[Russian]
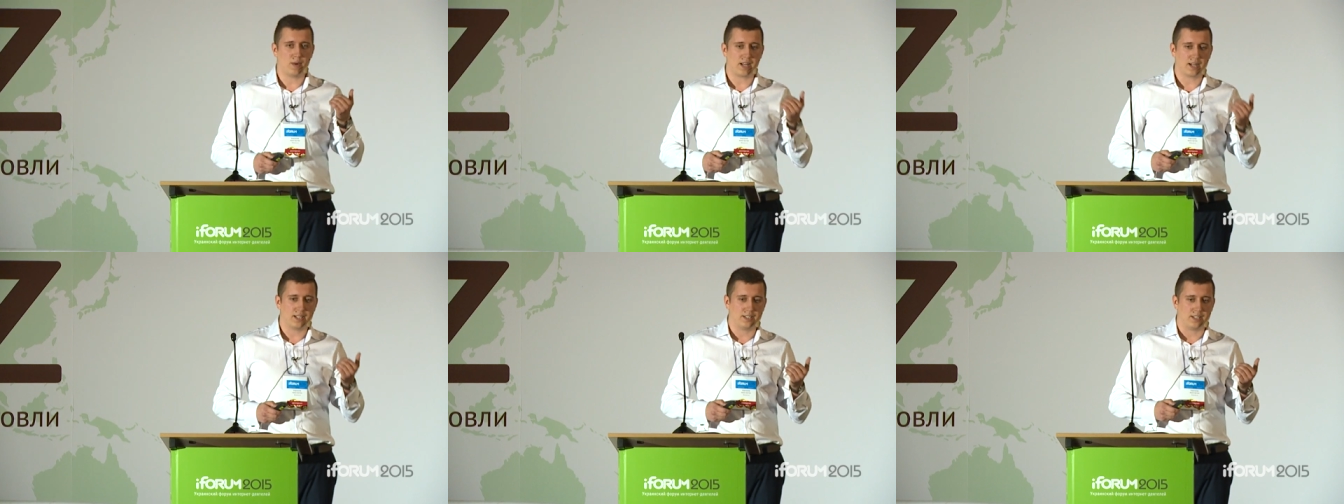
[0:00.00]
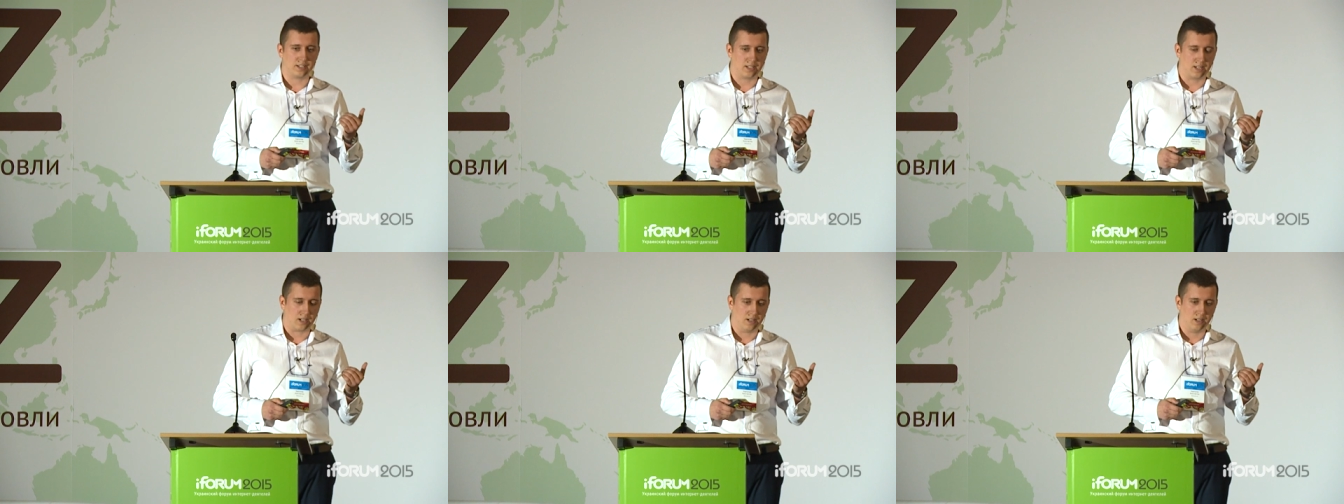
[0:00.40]
в
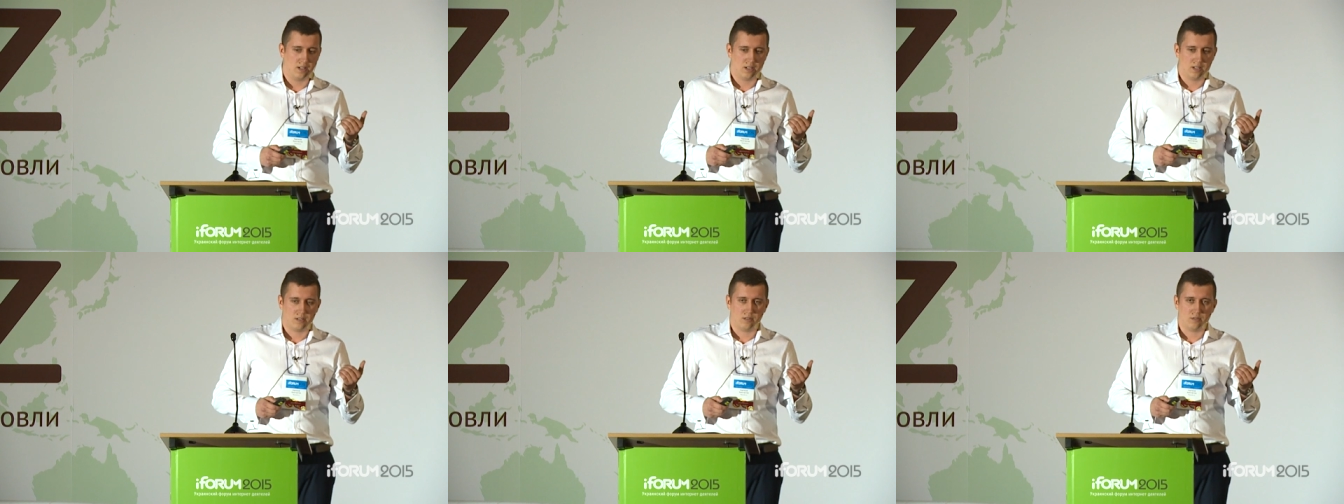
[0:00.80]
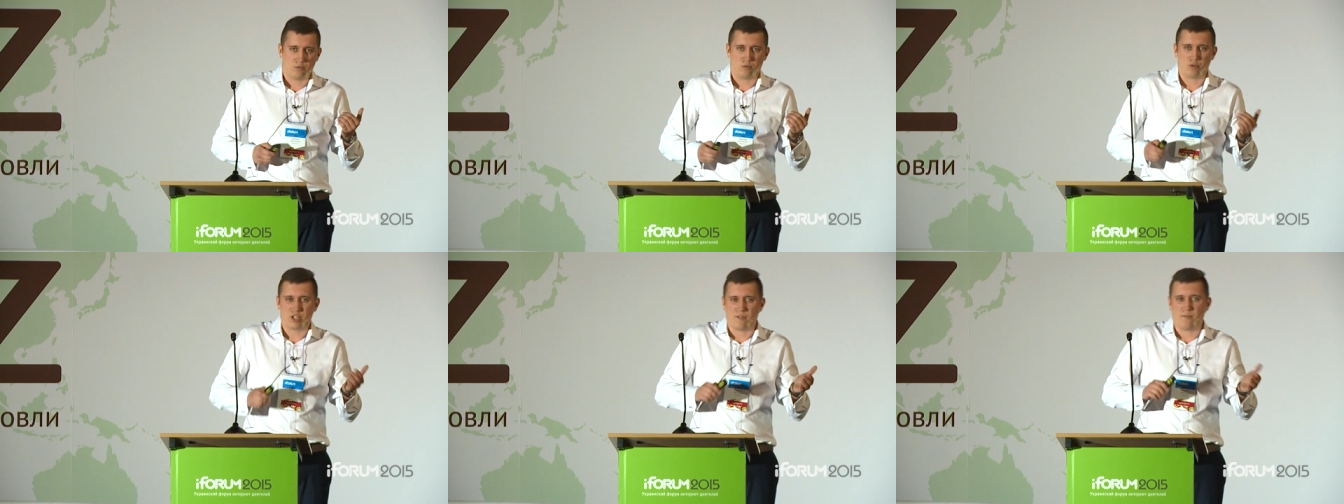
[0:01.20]
маркетинге,
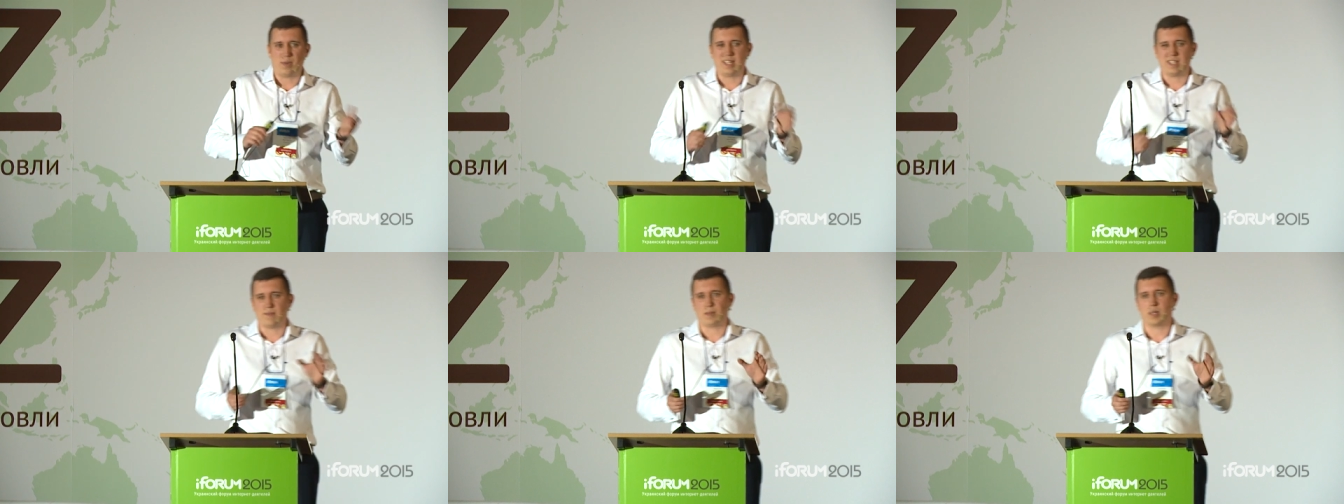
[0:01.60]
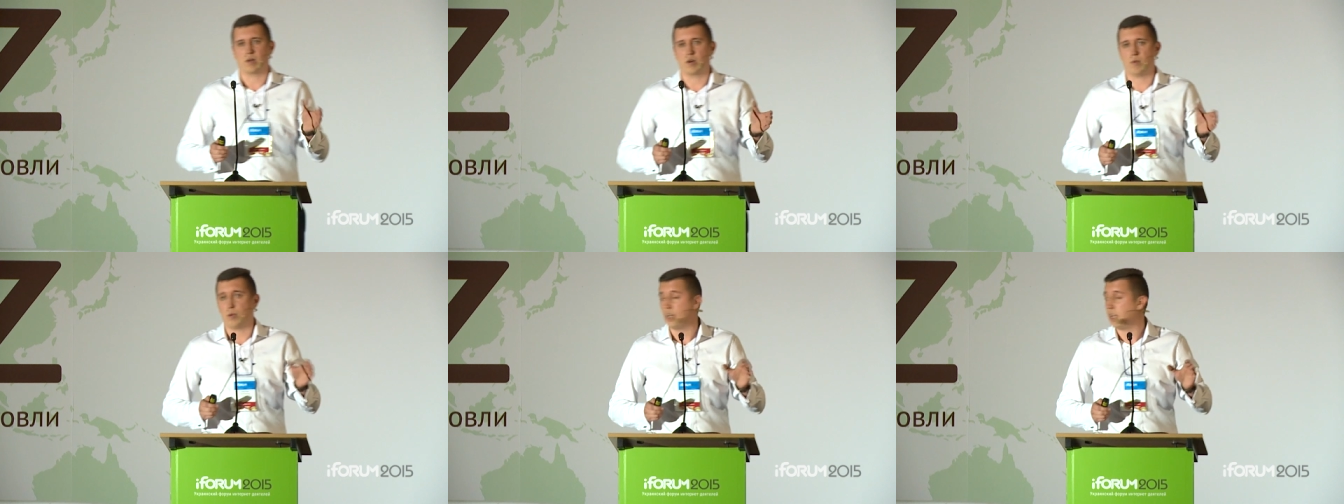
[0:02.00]
ну, уже, в принципе,
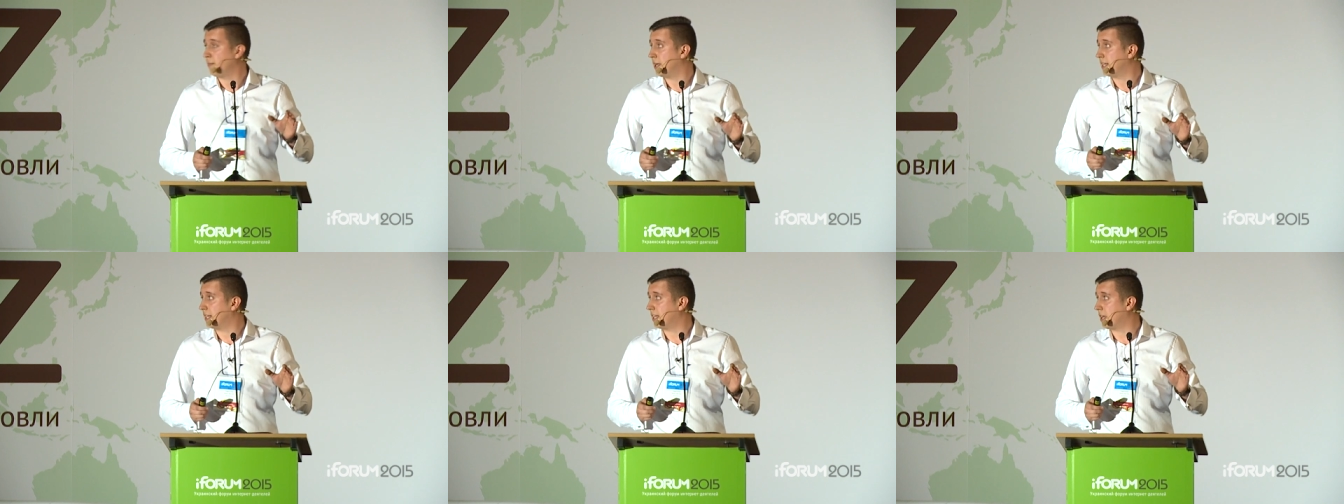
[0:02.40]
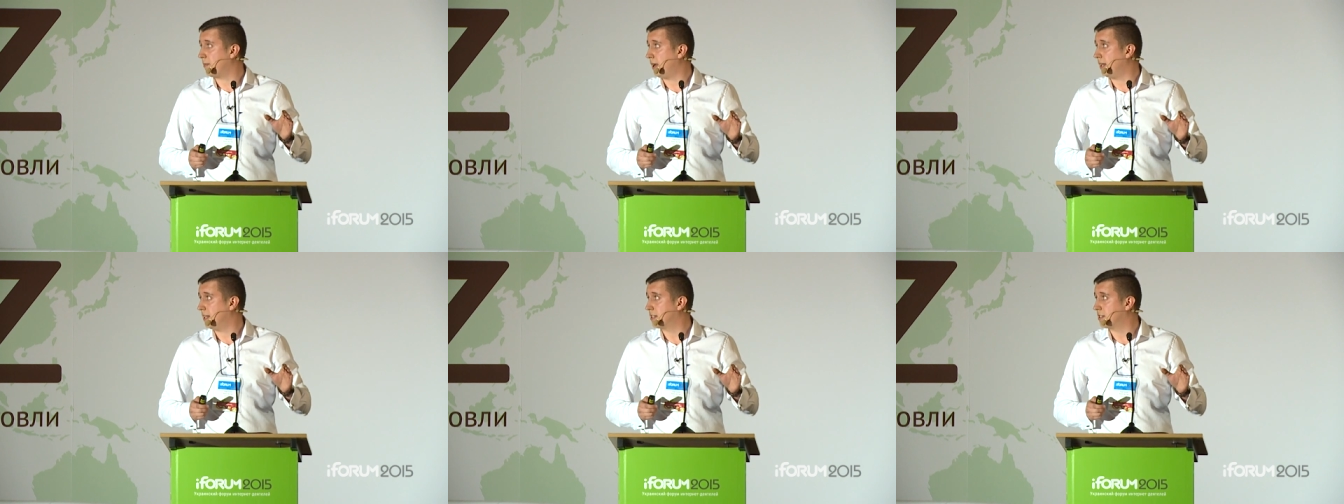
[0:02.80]
такой более-менее
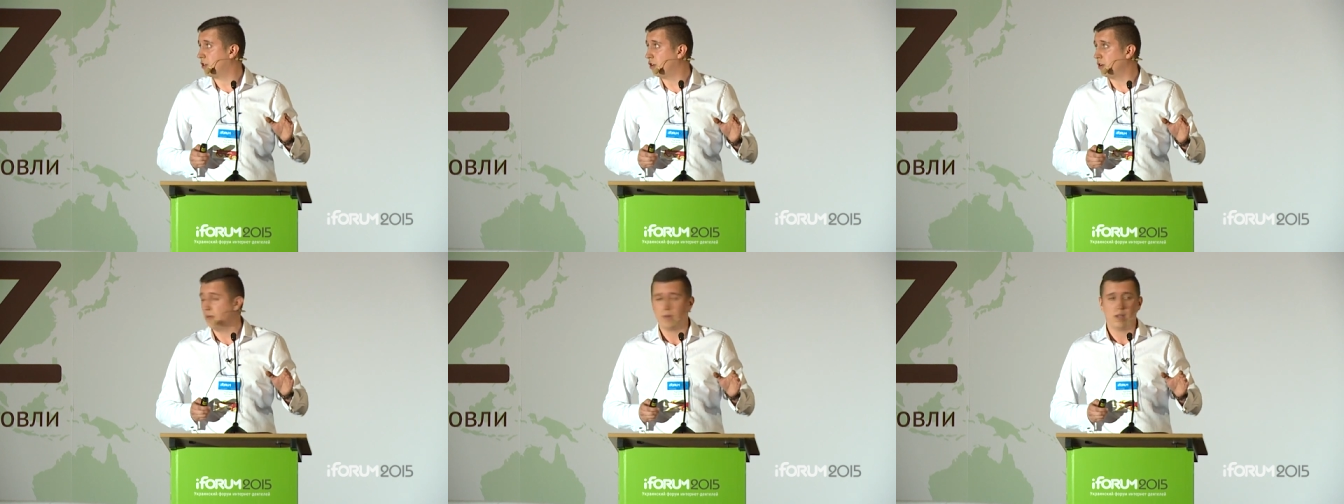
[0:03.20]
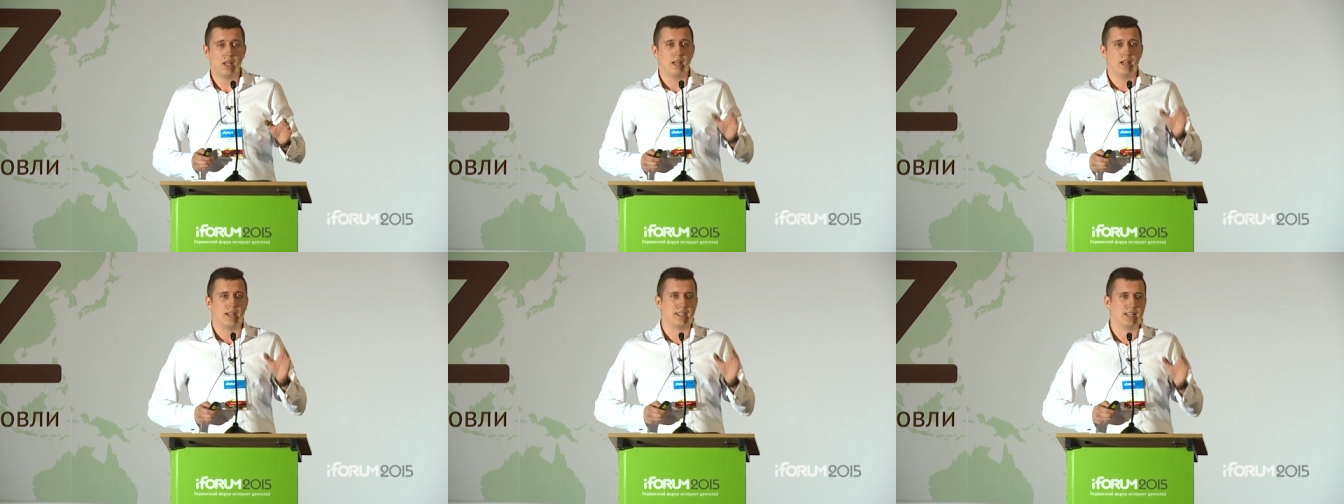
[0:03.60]
нормальный срок,
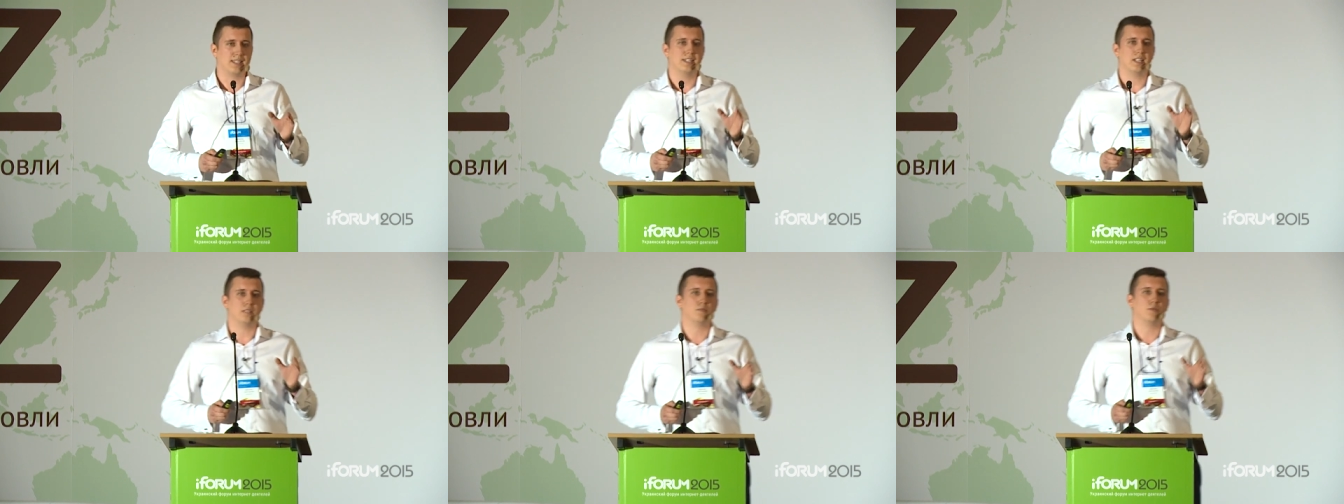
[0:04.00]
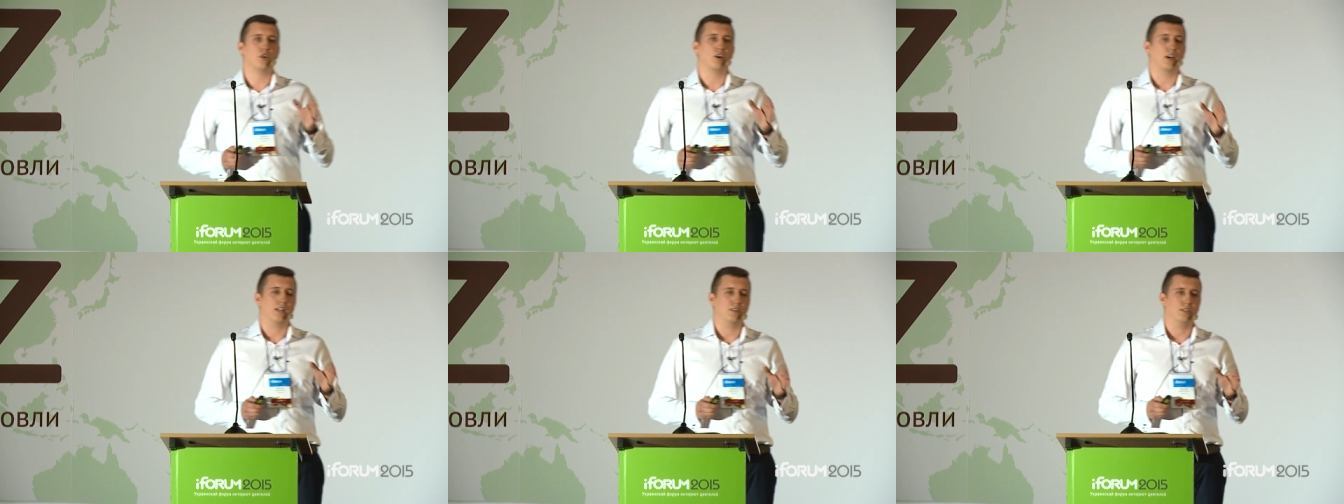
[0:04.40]
я знал
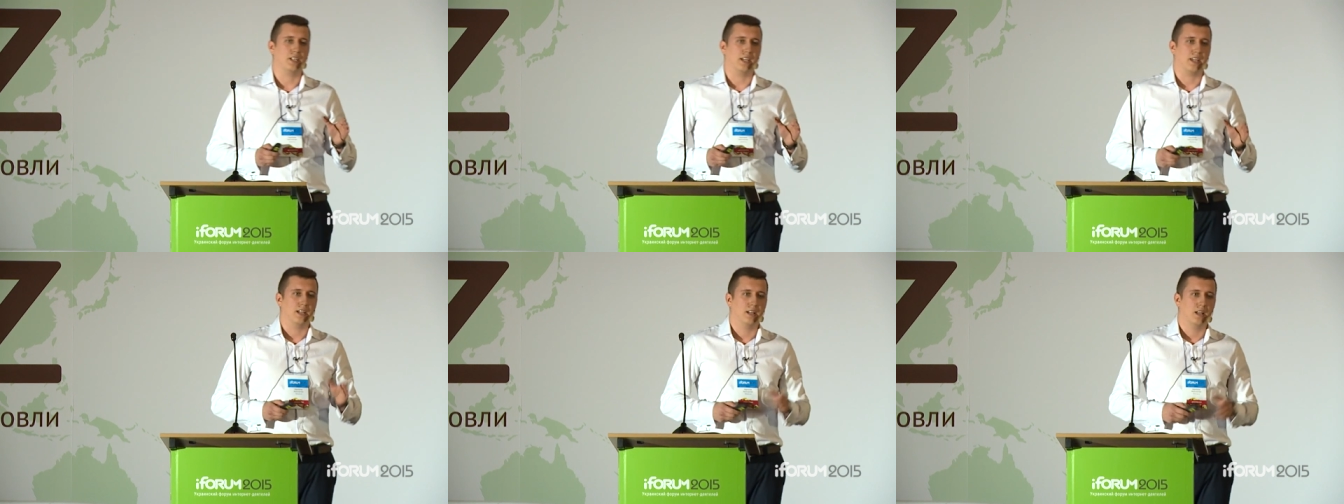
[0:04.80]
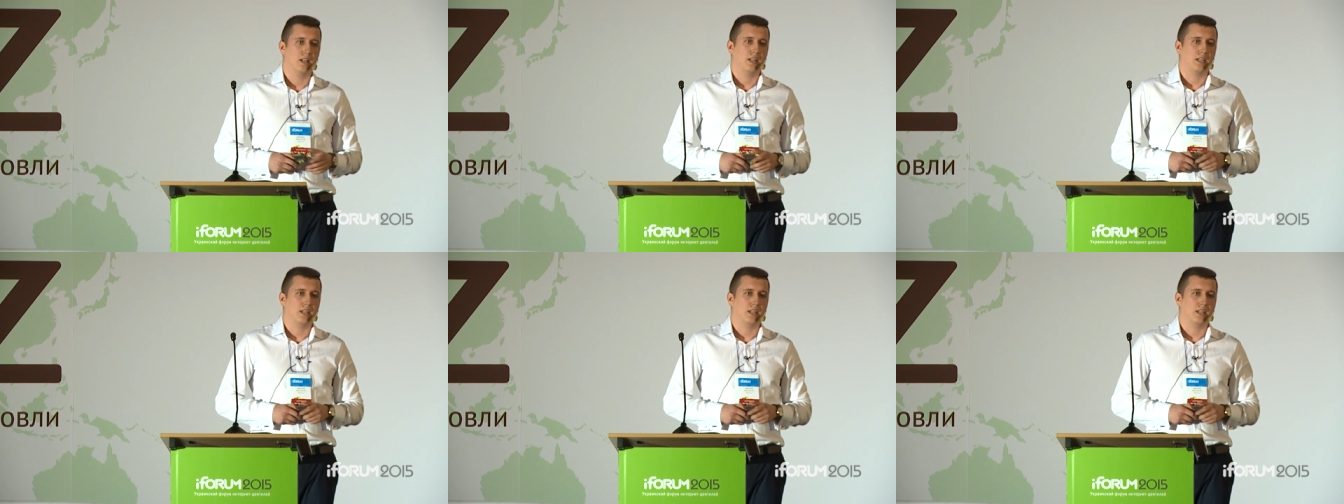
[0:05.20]
много людей.